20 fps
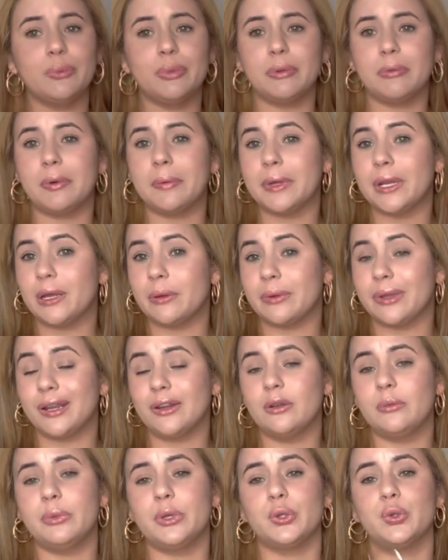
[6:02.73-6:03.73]
primavera,
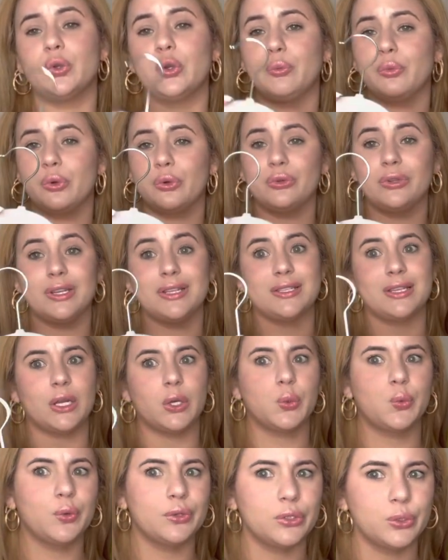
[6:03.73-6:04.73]
verano, pero tú lo puedes
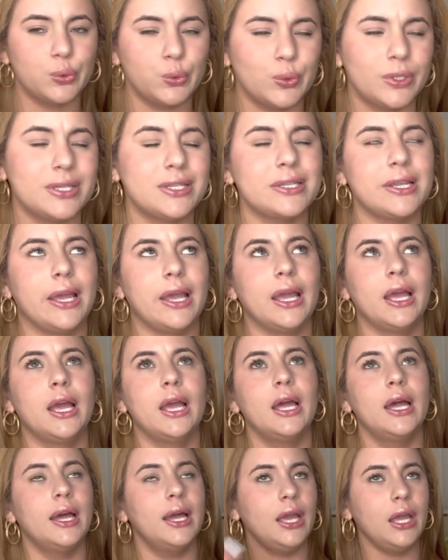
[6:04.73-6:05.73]
utilizar cuando tú desees
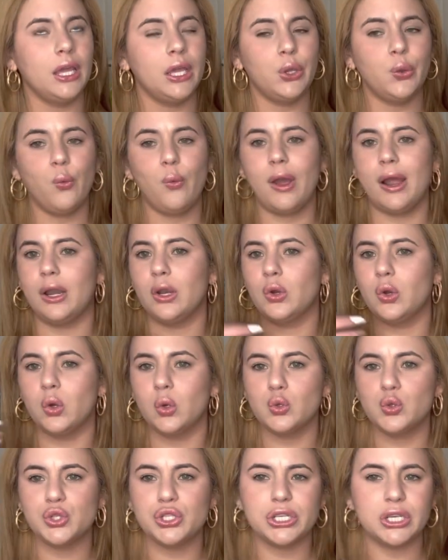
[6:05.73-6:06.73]
igual
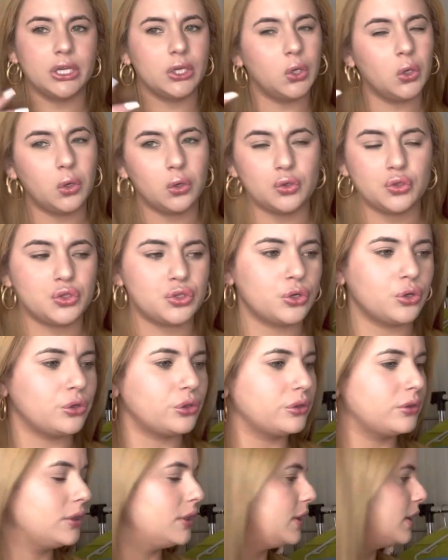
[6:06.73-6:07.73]
con jean, con short,